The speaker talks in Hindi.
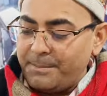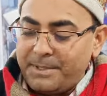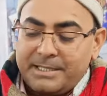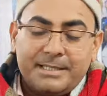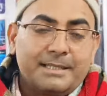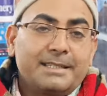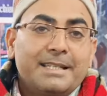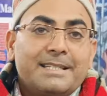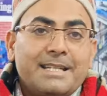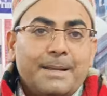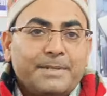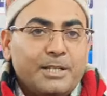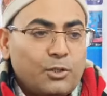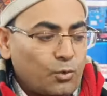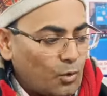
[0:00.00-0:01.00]
काम कर सकते हैं इस
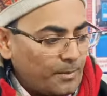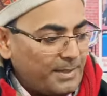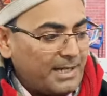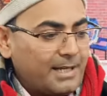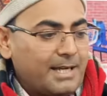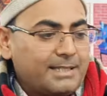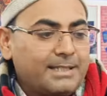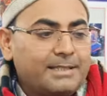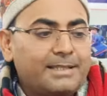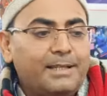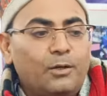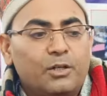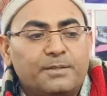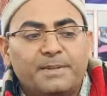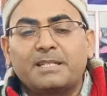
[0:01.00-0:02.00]
टाइप से स्टोन भी लगा सकते
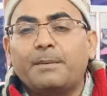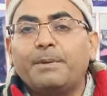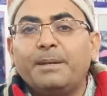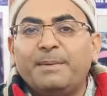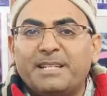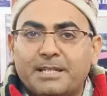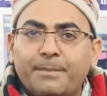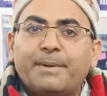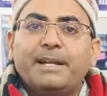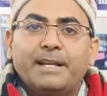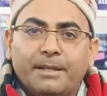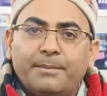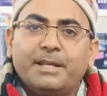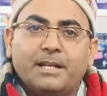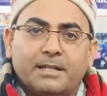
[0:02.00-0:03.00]
हैं और इसमें सब्लिमेशन
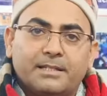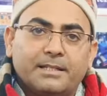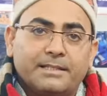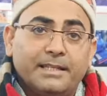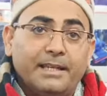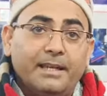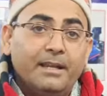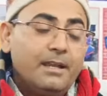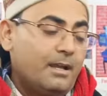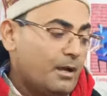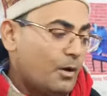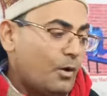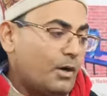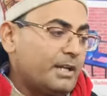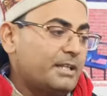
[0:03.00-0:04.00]
प्रिंटिंग भी कर सकते हैं
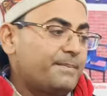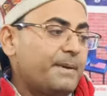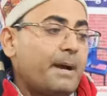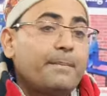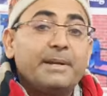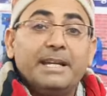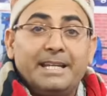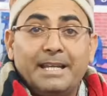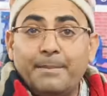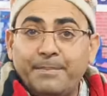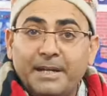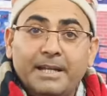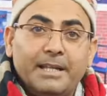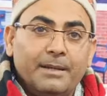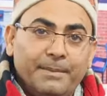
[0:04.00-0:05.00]
ठीक है और इस पर आप डी
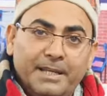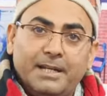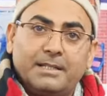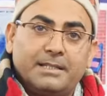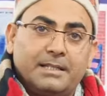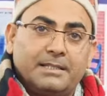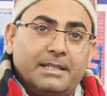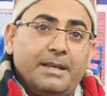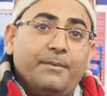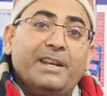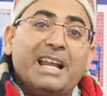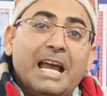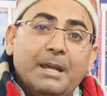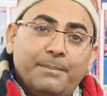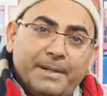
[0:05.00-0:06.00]
प्रिंटिंग भी कर सकते हैं
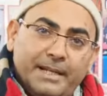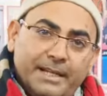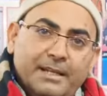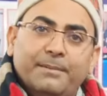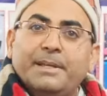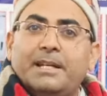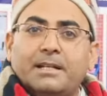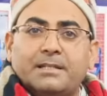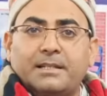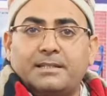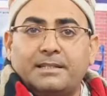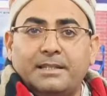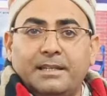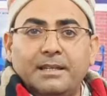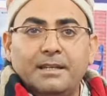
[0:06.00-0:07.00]
विनाइल प्रिंटिंग भी कर
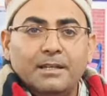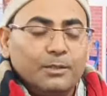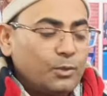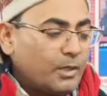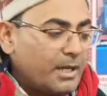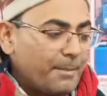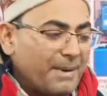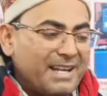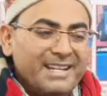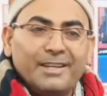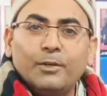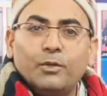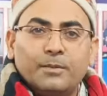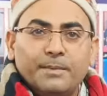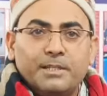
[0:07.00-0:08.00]
सकते हैं तो ये
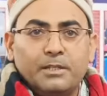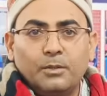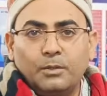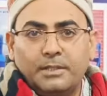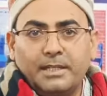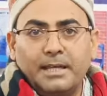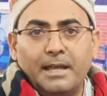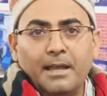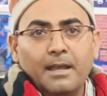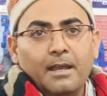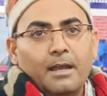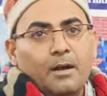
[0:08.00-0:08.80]
मल्टी यूज मशीन होती है